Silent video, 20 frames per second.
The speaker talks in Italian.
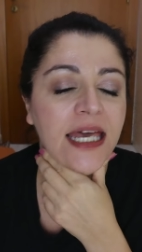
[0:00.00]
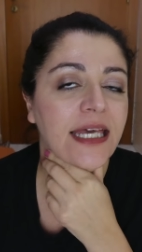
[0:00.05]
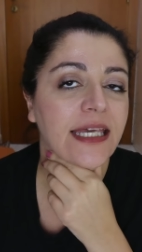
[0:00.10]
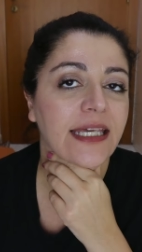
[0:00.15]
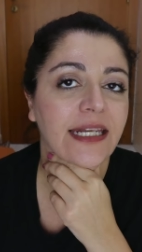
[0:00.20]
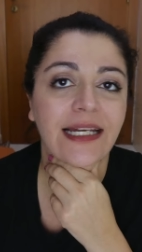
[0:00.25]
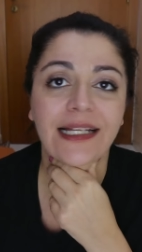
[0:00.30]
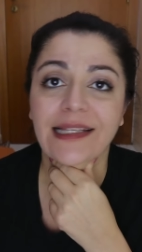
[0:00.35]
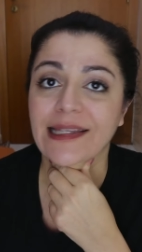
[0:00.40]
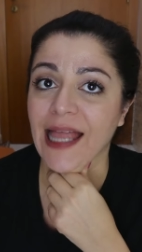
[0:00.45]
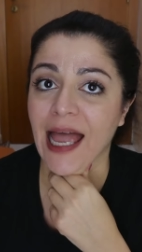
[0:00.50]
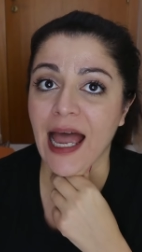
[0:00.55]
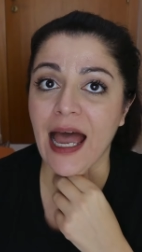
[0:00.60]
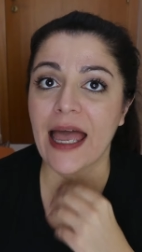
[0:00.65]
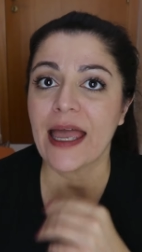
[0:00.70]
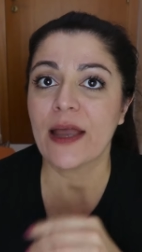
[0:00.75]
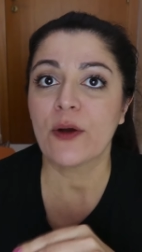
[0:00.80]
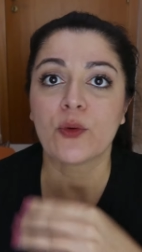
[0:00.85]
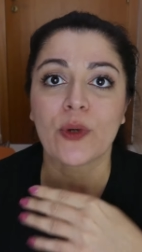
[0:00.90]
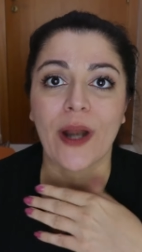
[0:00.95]
In realtà
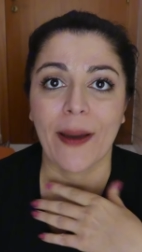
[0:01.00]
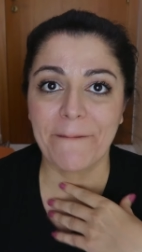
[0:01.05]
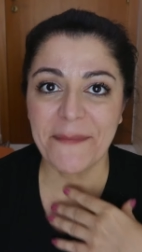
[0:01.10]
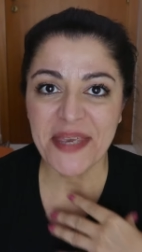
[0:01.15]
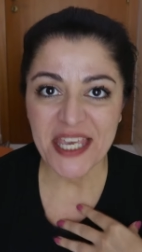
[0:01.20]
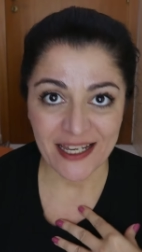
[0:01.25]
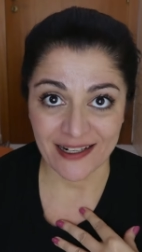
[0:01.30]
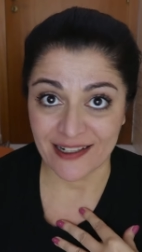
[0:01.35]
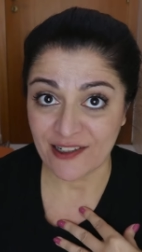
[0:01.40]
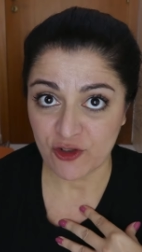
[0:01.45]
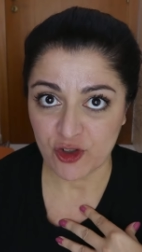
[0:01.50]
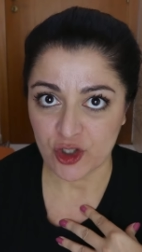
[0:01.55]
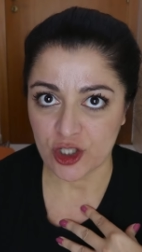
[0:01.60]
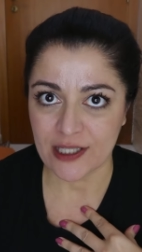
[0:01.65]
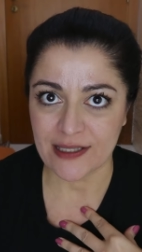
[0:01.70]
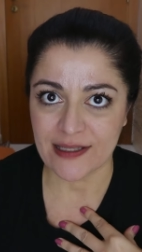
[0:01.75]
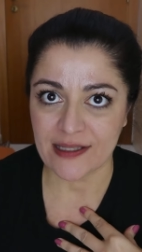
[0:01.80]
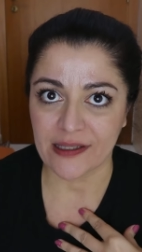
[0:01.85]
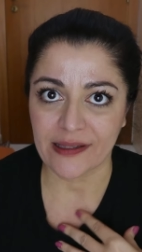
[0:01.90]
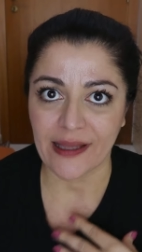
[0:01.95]
è una mia
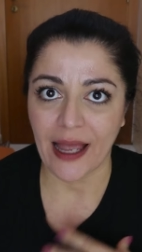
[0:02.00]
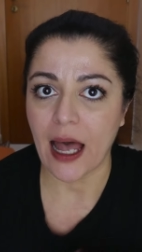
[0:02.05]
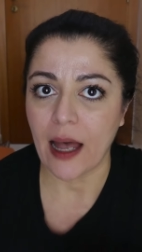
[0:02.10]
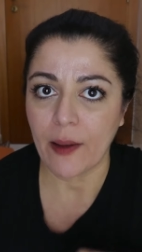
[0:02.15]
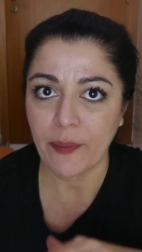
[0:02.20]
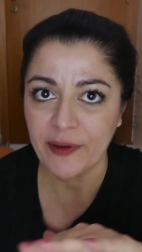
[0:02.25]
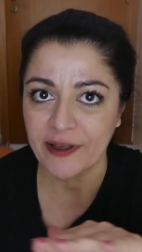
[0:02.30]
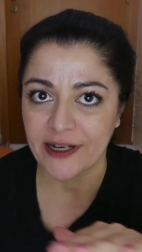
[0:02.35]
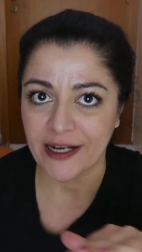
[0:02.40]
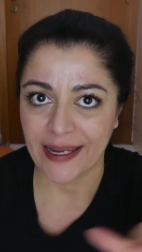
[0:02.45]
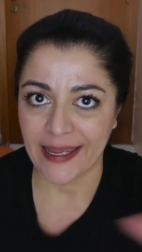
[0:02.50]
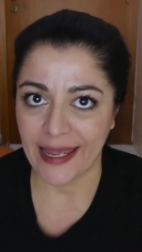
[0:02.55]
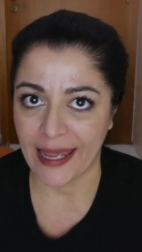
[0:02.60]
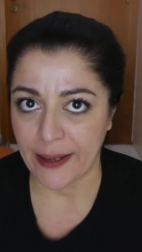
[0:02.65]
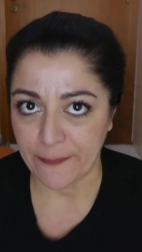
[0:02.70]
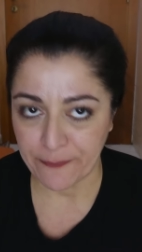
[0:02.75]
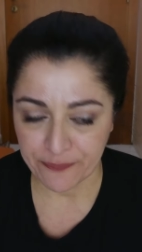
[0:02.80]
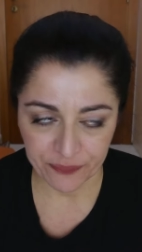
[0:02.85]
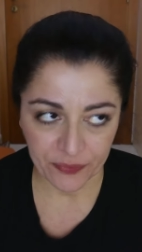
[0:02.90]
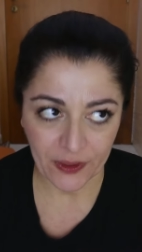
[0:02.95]
necessità
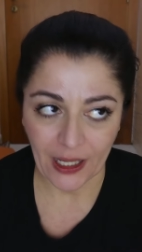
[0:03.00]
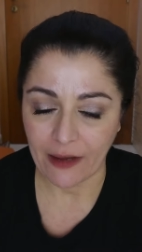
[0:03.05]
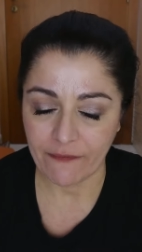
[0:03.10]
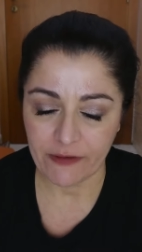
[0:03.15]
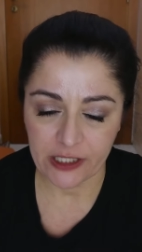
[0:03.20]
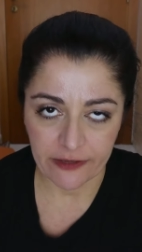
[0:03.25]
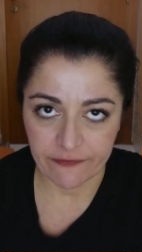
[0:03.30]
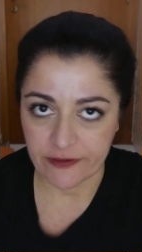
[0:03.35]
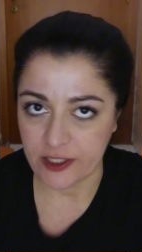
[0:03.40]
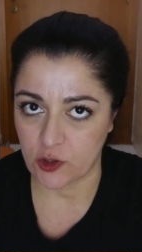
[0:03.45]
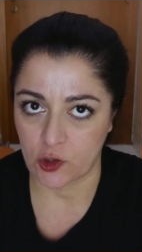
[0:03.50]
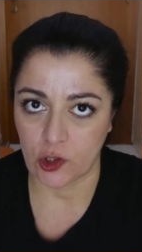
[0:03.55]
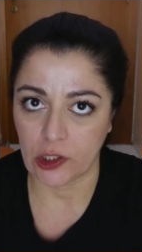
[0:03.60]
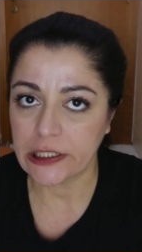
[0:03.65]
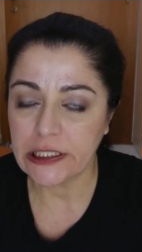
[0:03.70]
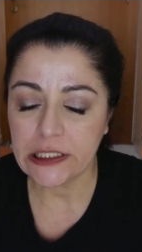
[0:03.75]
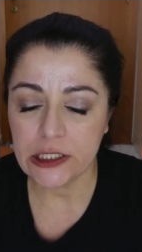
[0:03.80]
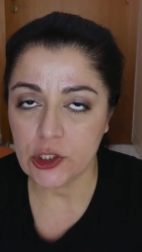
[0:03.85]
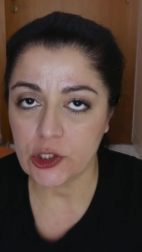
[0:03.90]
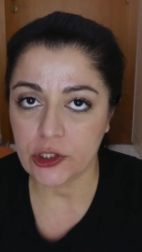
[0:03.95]
perché avete visto
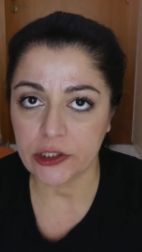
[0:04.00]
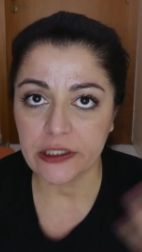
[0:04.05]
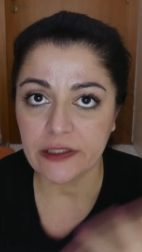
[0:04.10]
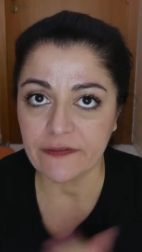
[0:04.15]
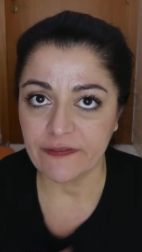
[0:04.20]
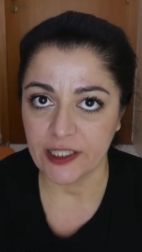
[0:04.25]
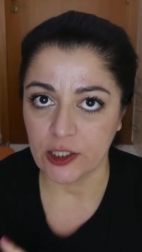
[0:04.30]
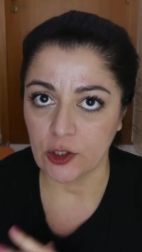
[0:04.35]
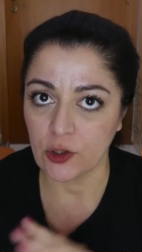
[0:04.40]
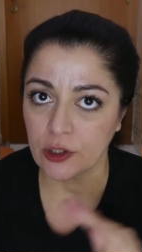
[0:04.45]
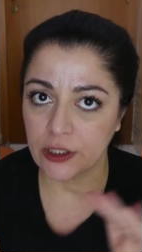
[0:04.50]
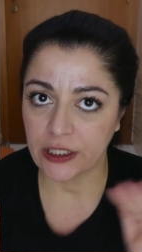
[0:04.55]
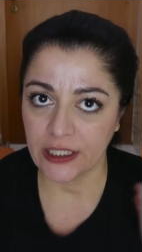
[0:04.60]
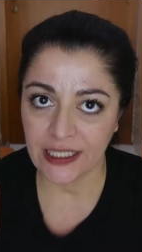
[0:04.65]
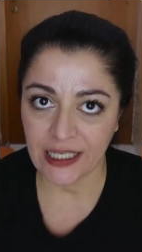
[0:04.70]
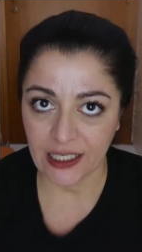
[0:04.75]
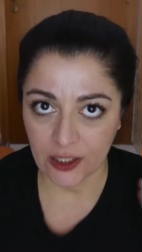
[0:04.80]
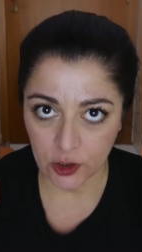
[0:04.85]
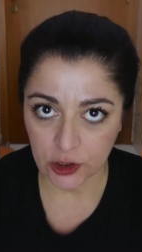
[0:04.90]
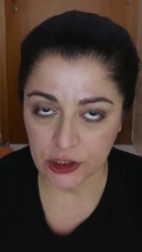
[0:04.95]
all'inizio del video
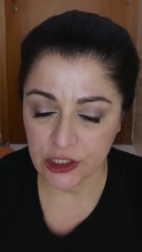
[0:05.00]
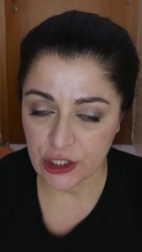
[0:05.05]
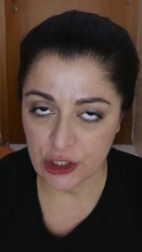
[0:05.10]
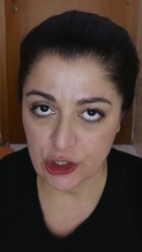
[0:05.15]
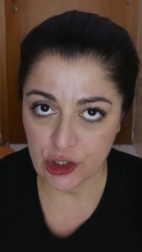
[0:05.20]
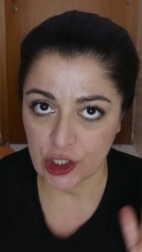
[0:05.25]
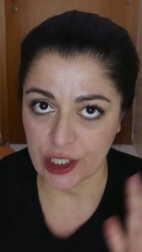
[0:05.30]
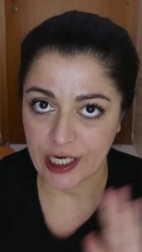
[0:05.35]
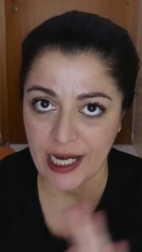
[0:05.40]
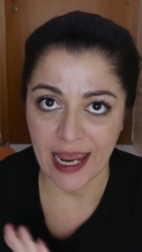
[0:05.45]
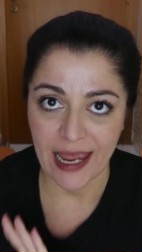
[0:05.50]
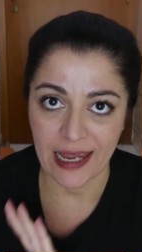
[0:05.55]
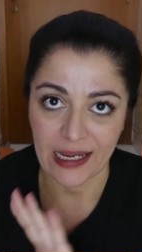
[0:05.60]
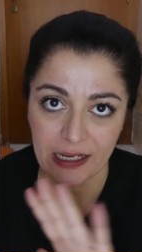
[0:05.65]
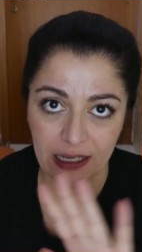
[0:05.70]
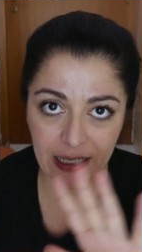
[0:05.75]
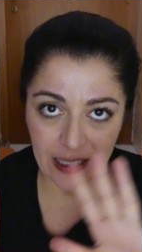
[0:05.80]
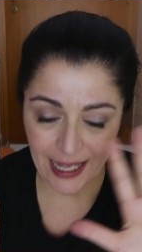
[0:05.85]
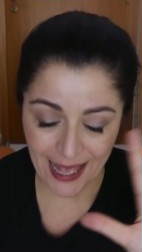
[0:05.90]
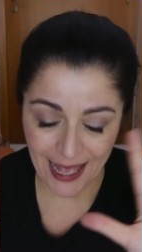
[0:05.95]
in che condizioni è,